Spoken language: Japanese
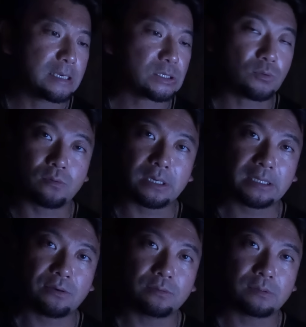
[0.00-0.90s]
えー、その
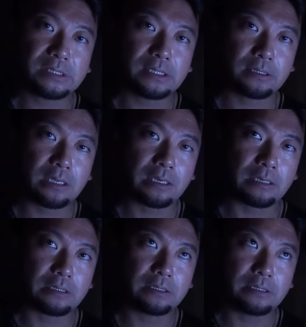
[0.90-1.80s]
方を乗せ
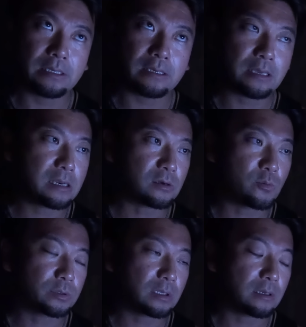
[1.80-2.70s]
た、えー、
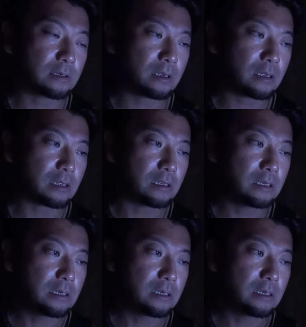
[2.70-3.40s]
ヘリコプターが、